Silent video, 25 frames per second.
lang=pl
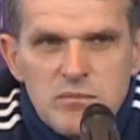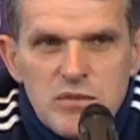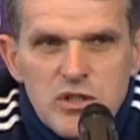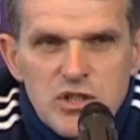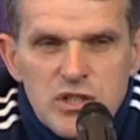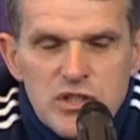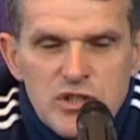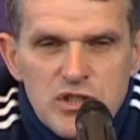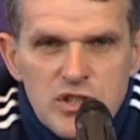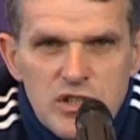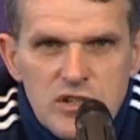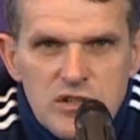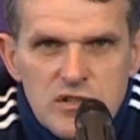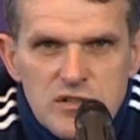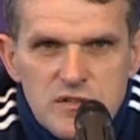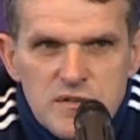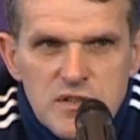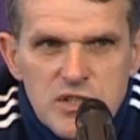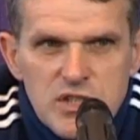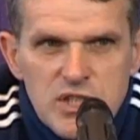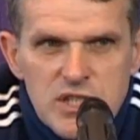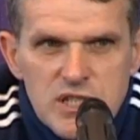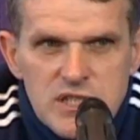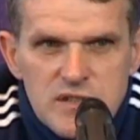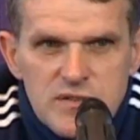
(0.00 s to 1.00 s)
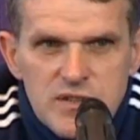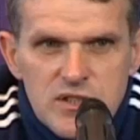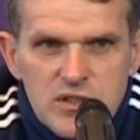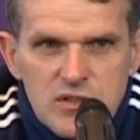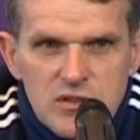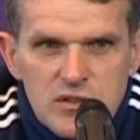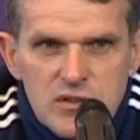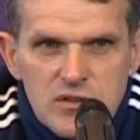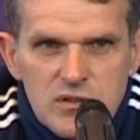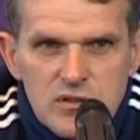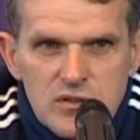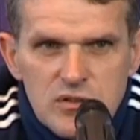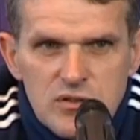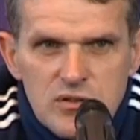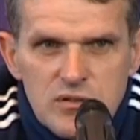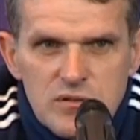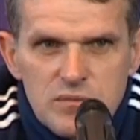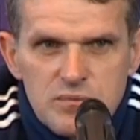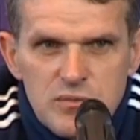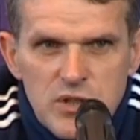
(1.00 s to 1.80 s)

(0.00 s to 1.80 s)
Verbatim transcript: myśli się o zwycięstwie, to